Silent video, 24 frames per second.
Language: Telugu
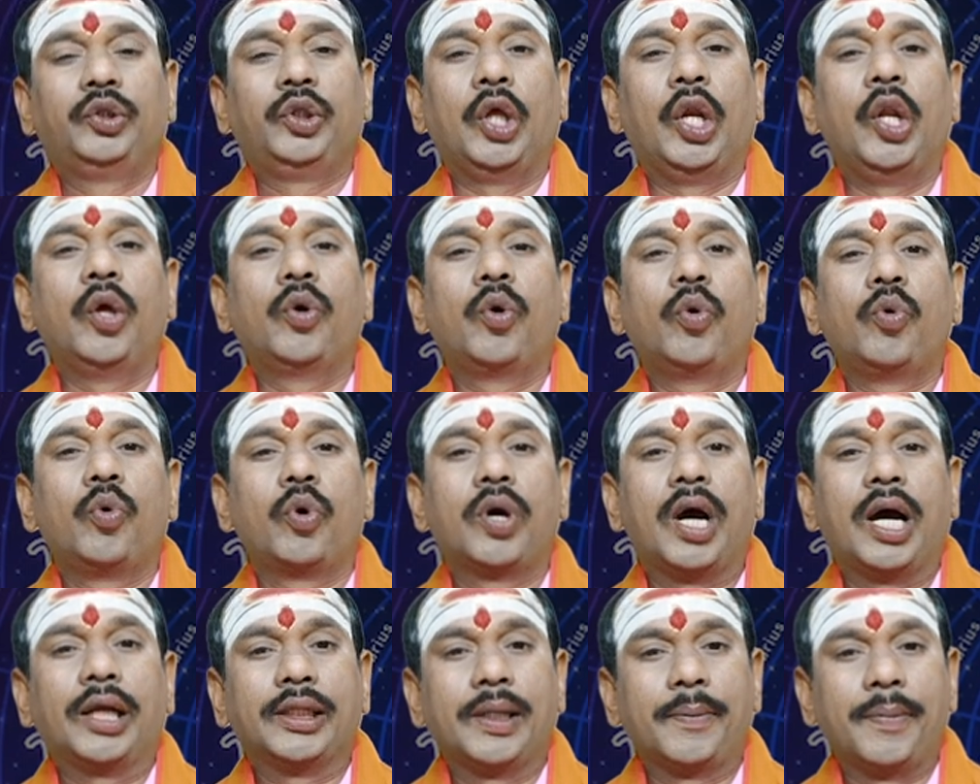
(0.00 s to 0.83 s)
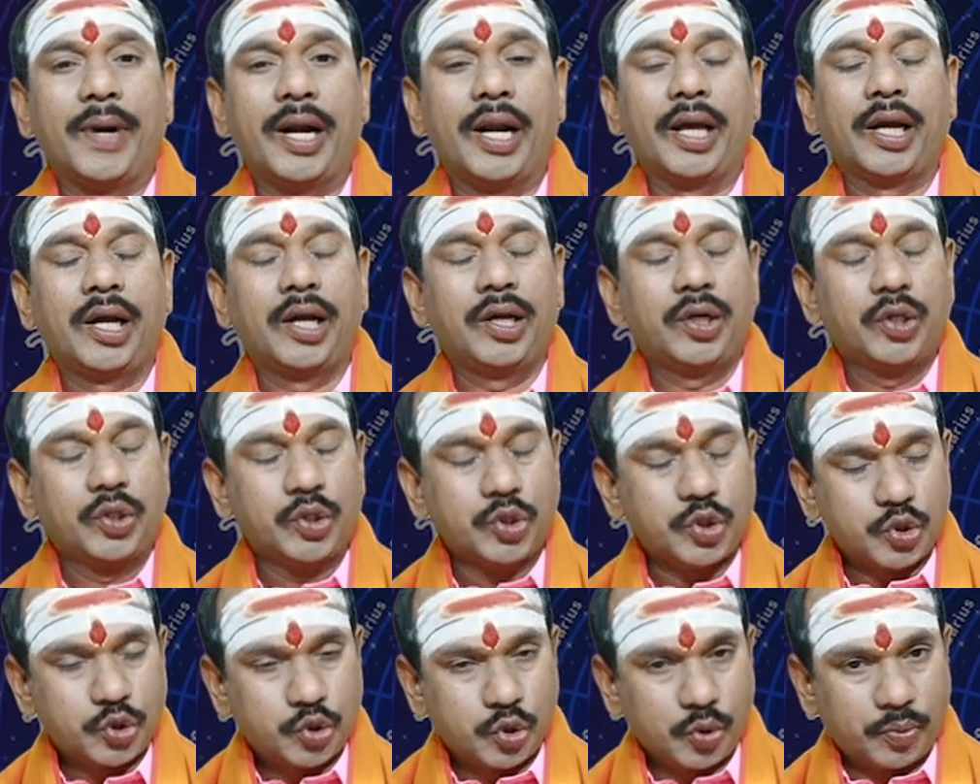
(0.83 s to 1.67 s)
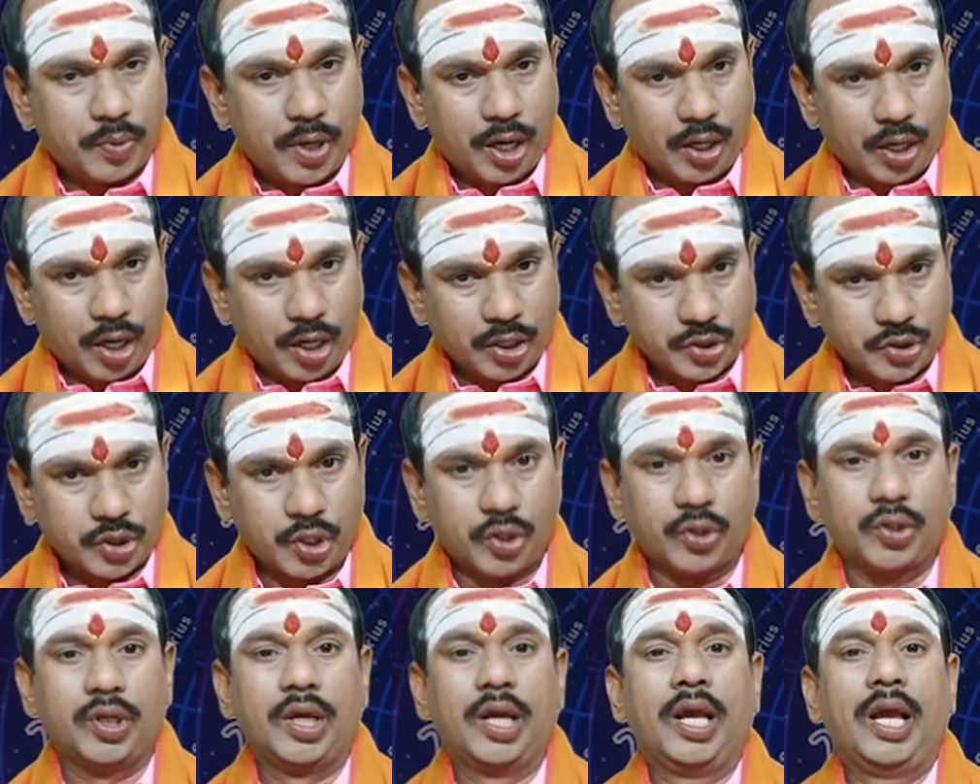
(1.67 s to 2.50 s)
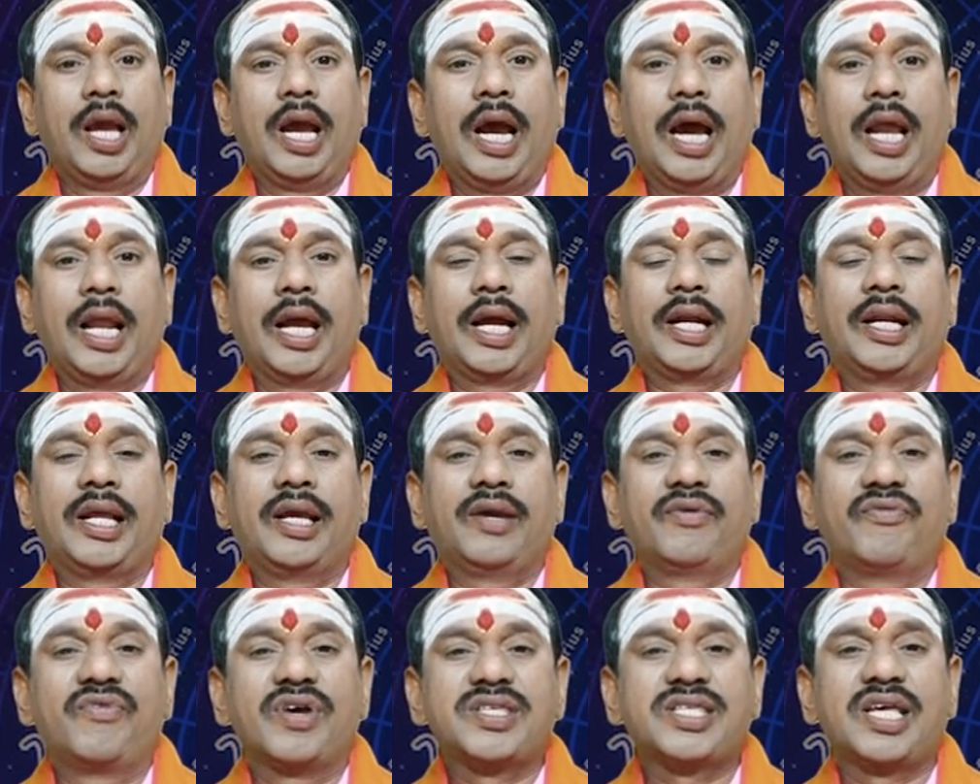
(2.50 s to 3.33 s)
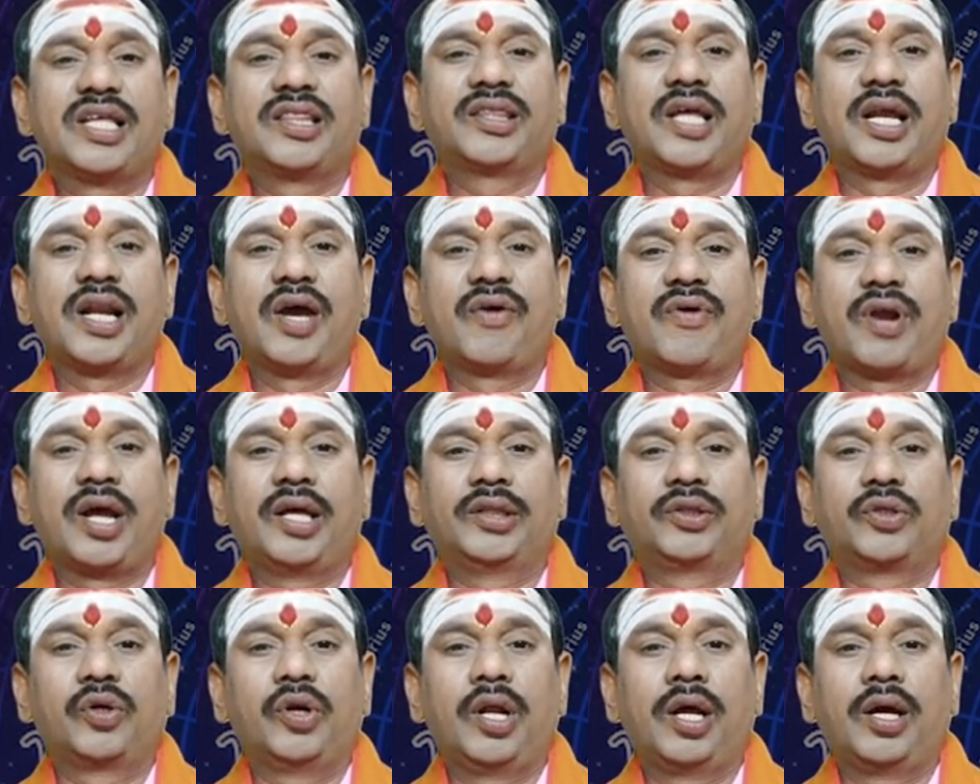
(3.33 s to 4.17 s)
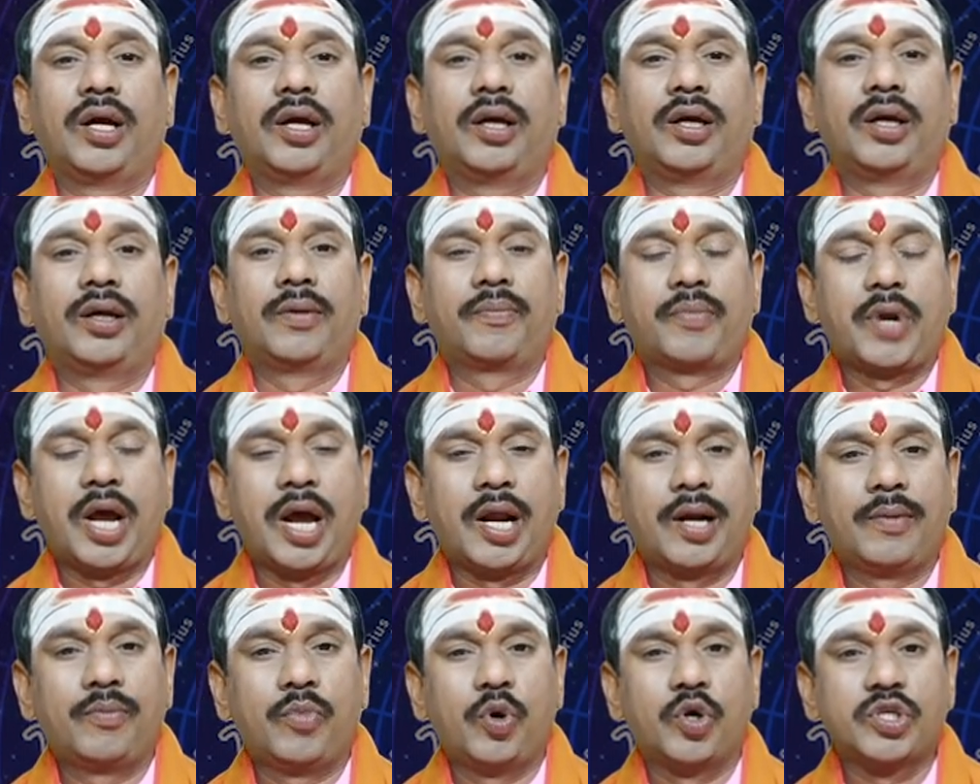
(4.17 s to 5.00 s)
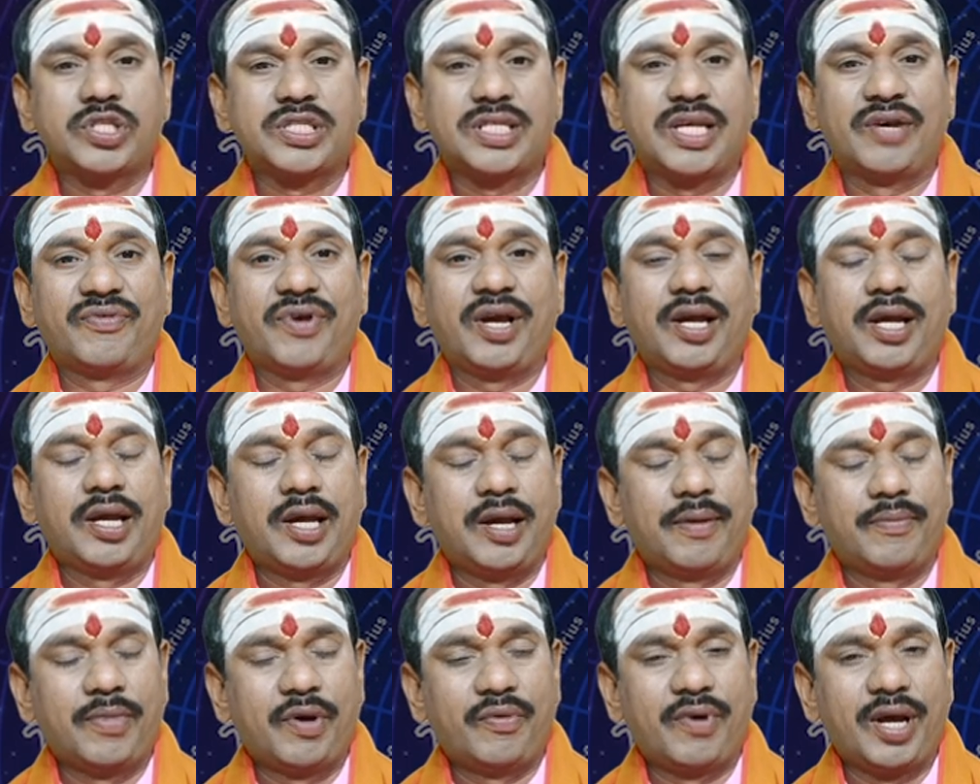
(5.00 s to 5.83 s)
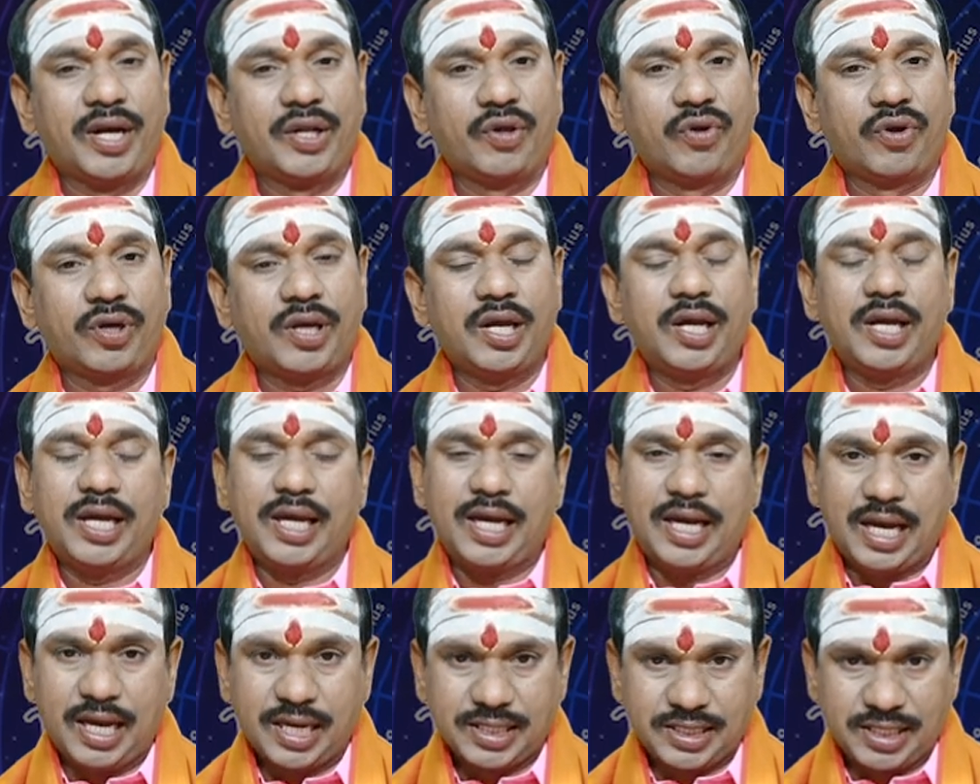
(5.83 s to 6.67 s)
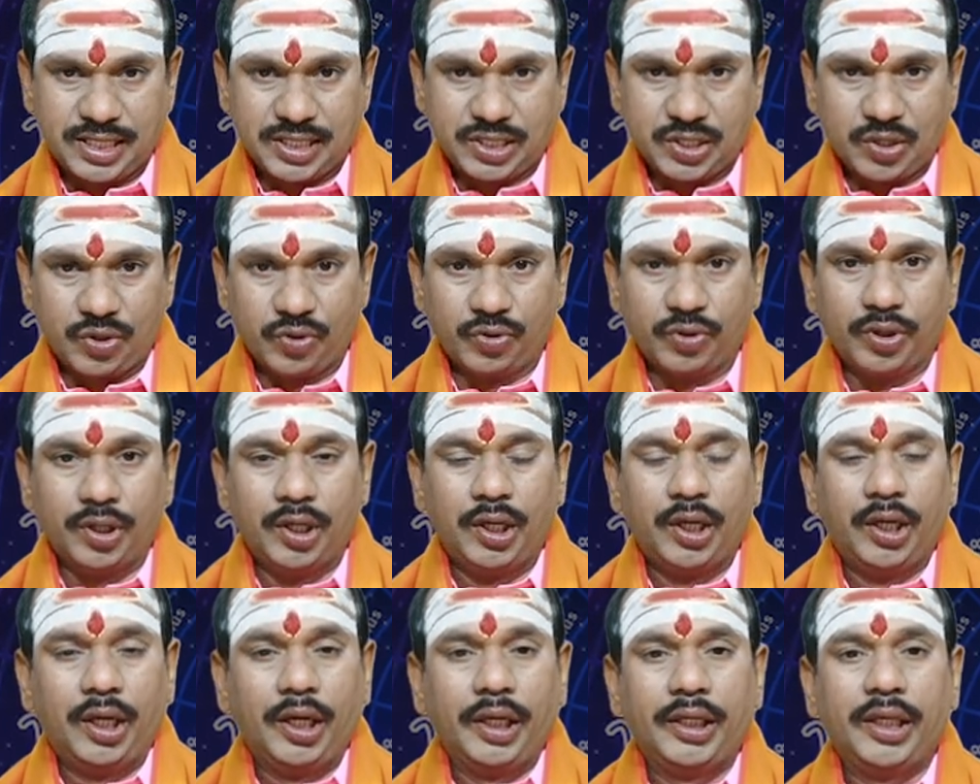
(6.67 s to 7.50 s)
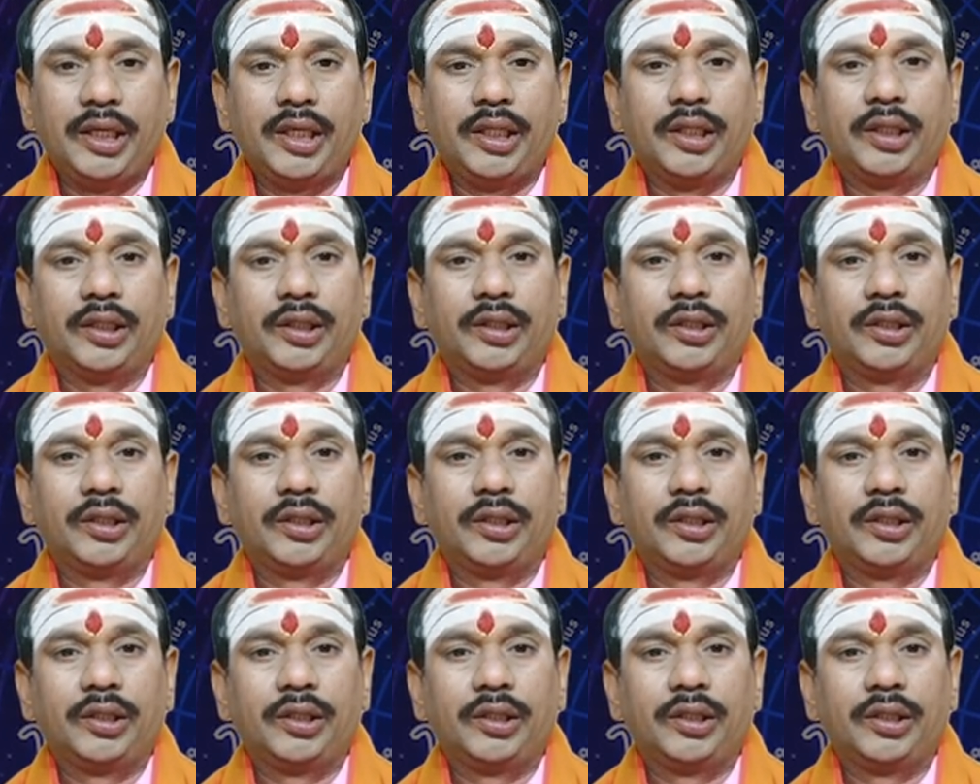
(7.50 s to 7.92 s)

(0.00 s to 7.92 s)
తెలుగు ఉగాది పండుగ శుభాకాంక్షలు అలాగనే వసంత నవరాత్రుల ప్రారంభోత్సవ అమ్మవారి యొక్క ఆశీస్సులు ఈ